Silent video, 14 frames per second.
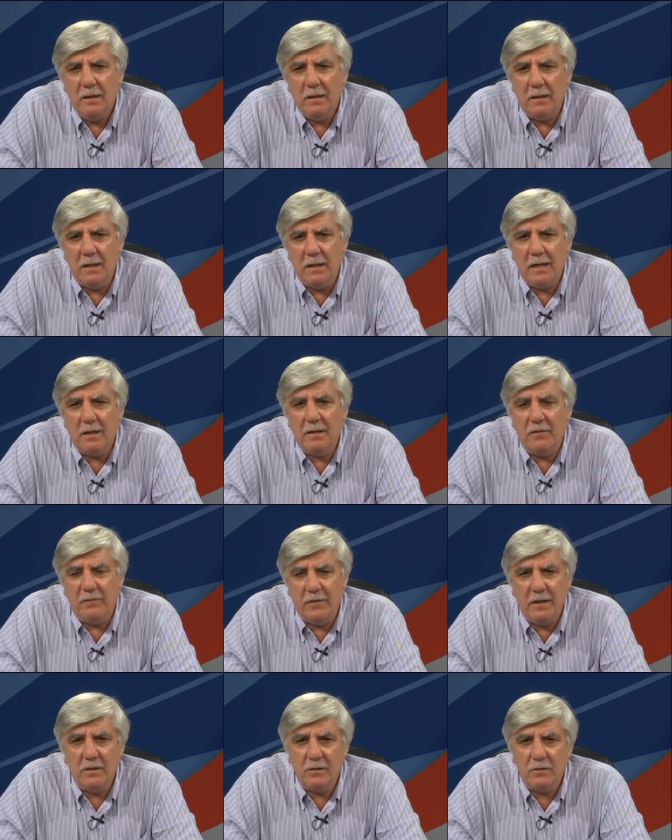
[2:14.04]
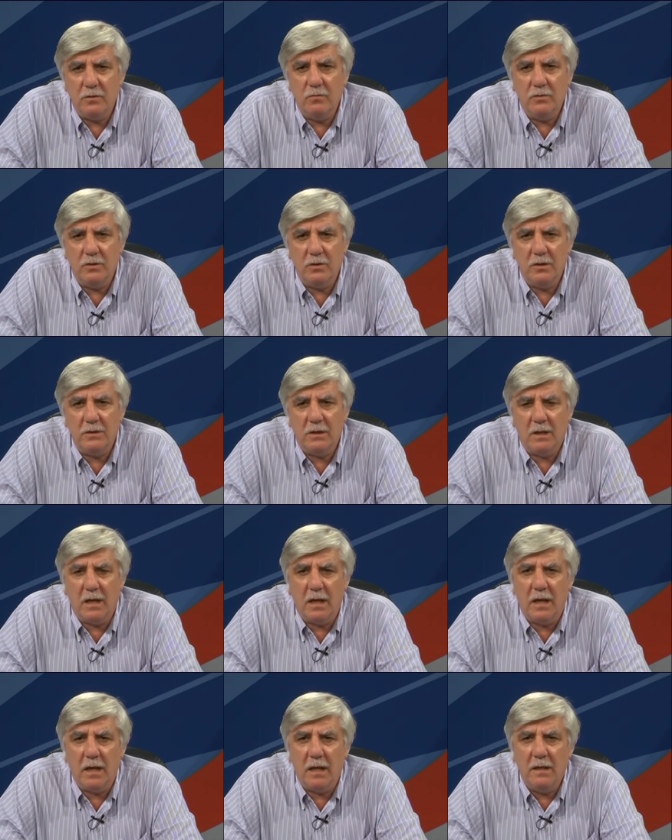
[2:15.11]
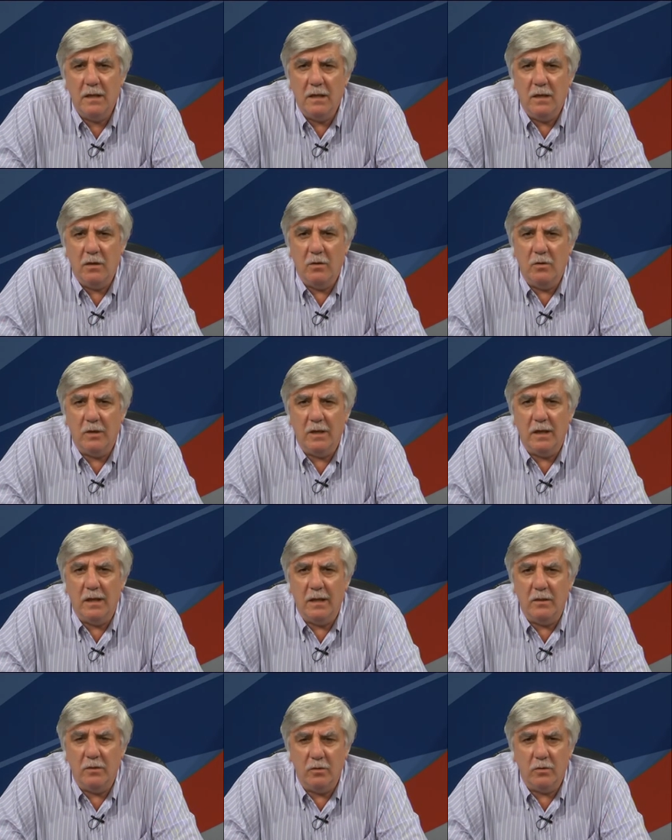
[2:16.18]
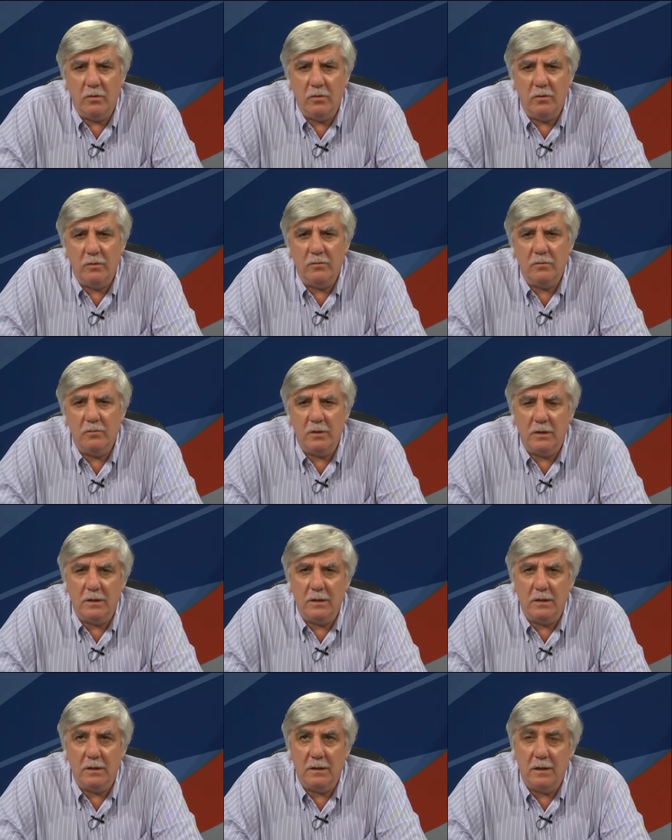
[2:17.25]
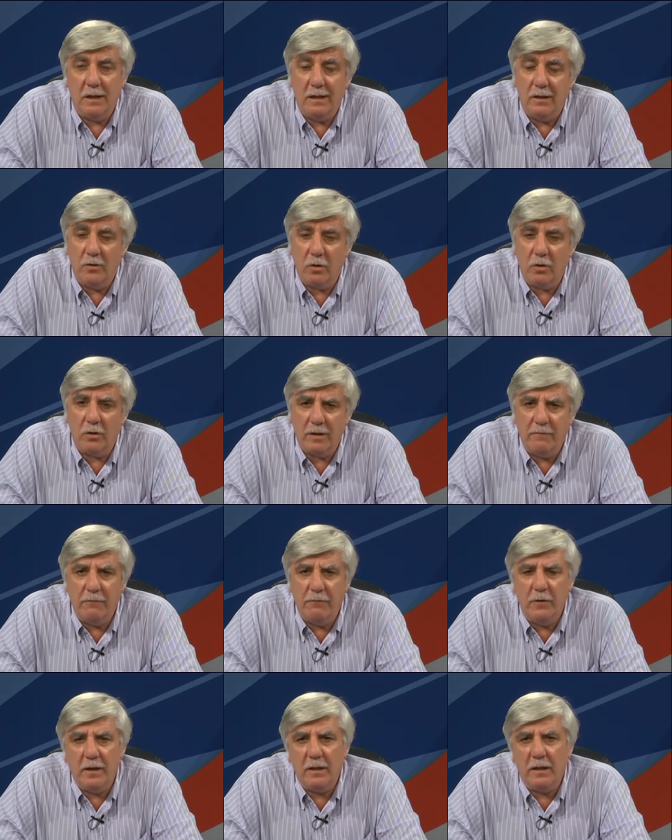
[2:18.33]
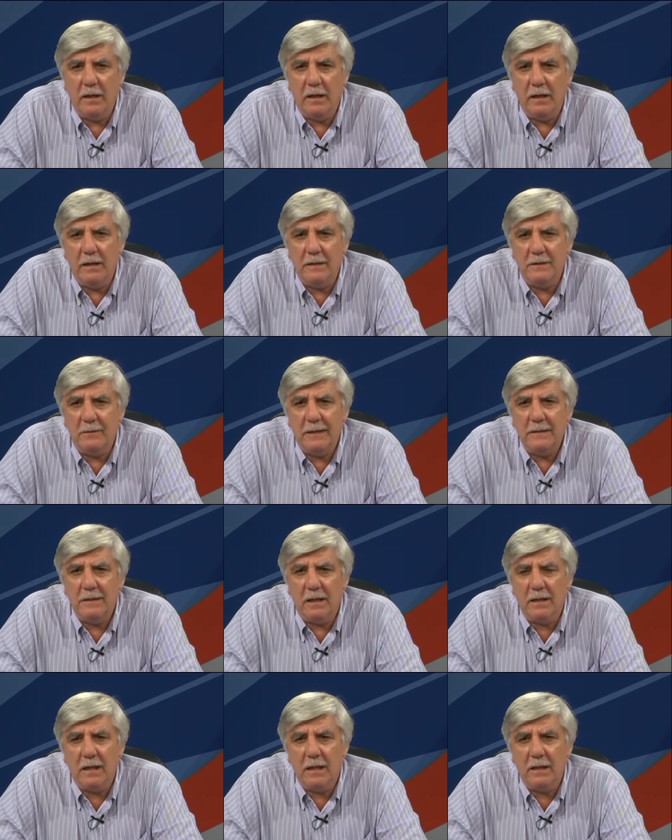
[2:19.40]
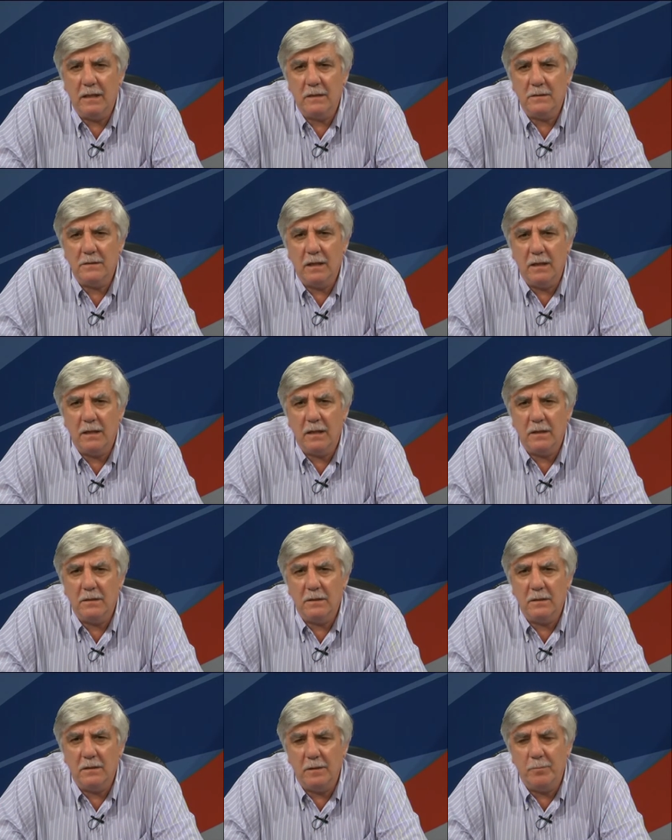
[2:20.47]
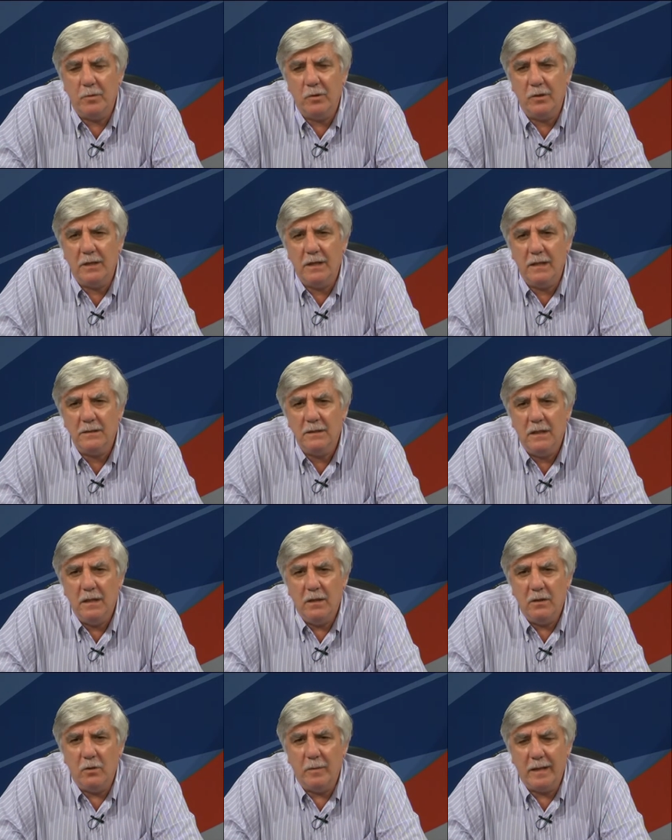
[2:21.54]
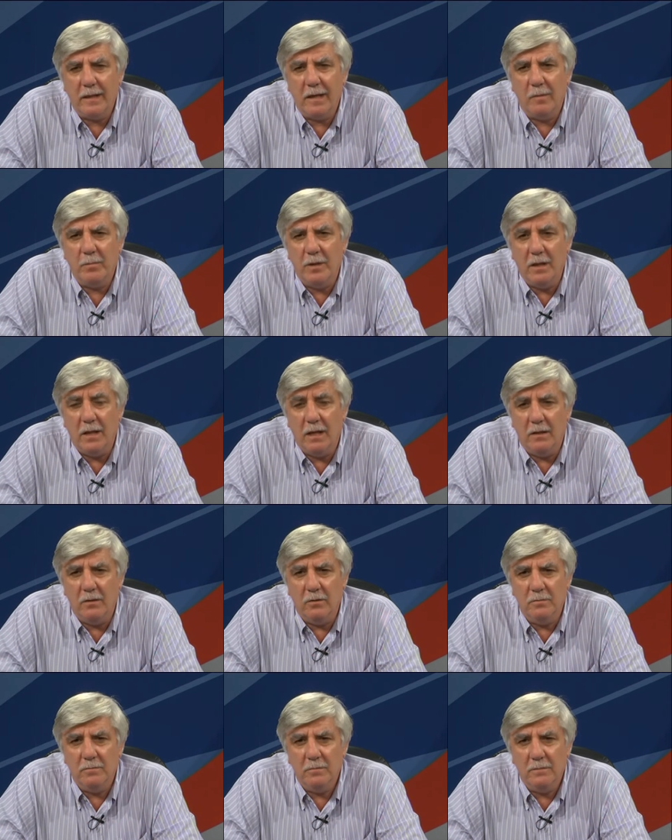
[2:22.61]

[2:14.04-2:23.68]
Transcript: de dar diferentes soluciones a lo que el entorno, eh, el entorno tan fuerte en el que se van a insertar estas, estas tipologías nos va a estar pidiendo.